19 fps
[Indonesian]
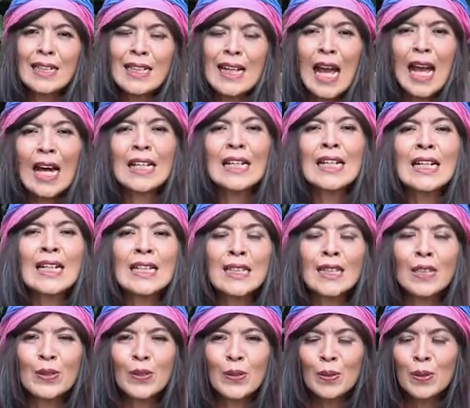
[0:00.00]
kangenin
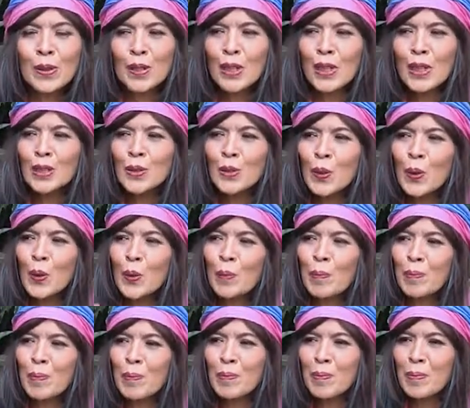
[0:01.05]
gitu uh, cukup
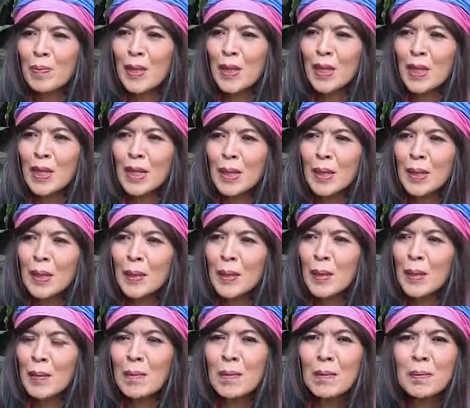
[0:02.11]
uh,
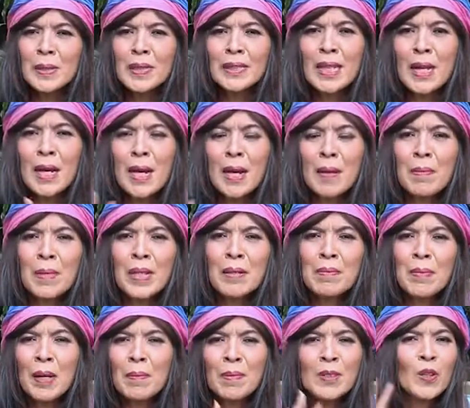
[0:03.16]
bisa
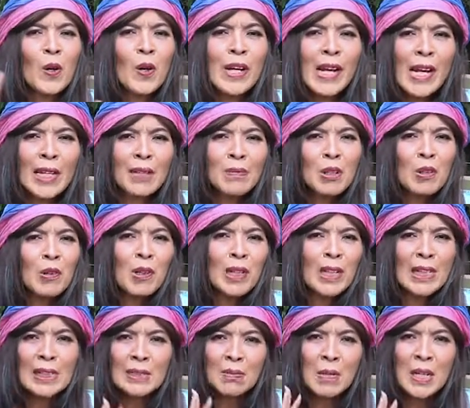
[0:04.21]
menebar pesona nih minggu
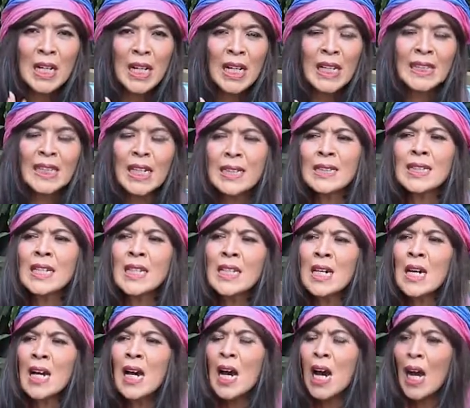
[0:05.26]
ini sebenarnya. Jadi
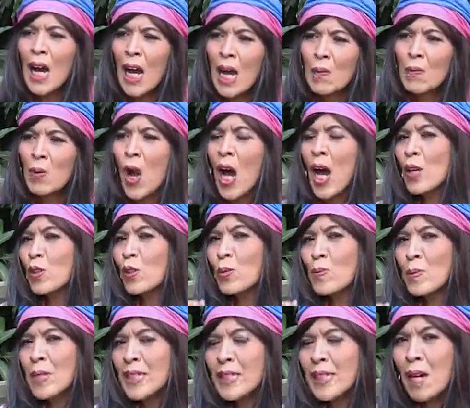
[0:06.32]
kamu harus
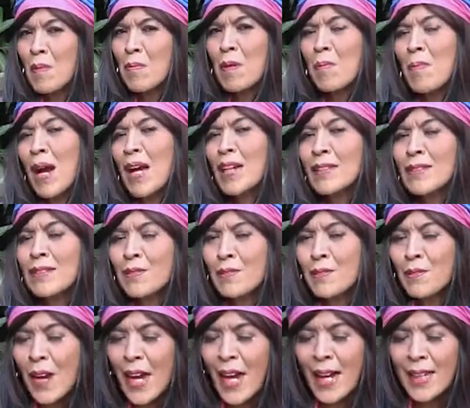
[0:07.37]
bisa
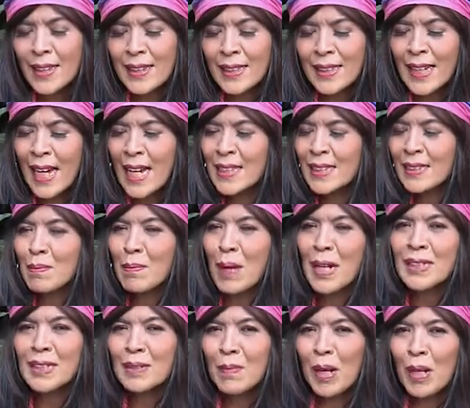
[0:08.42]
memanfaatkan
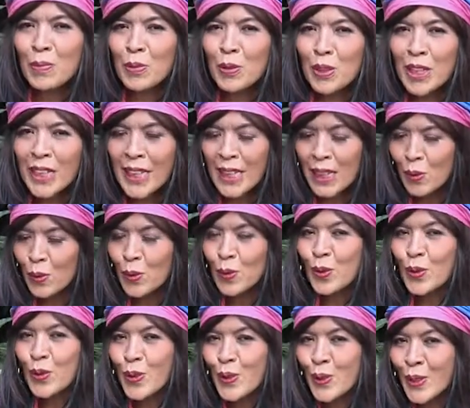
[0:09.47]
semaksimal mungkin
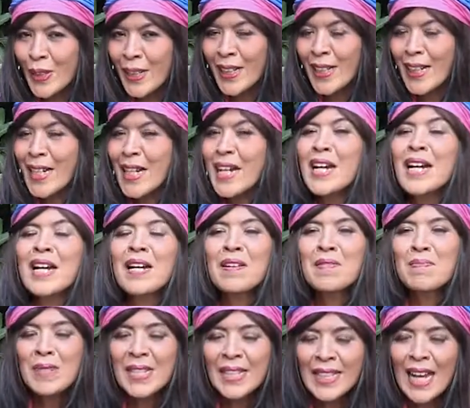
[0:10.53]
untuk
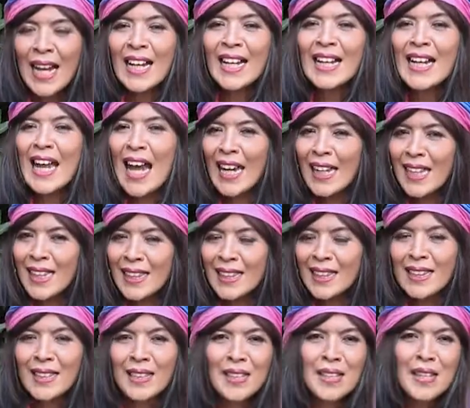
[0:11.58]
bisa ngegahet
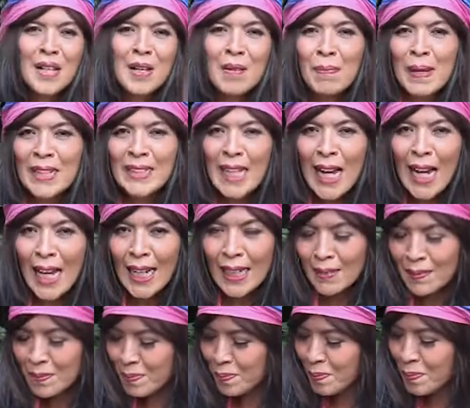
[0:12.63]
pasangan.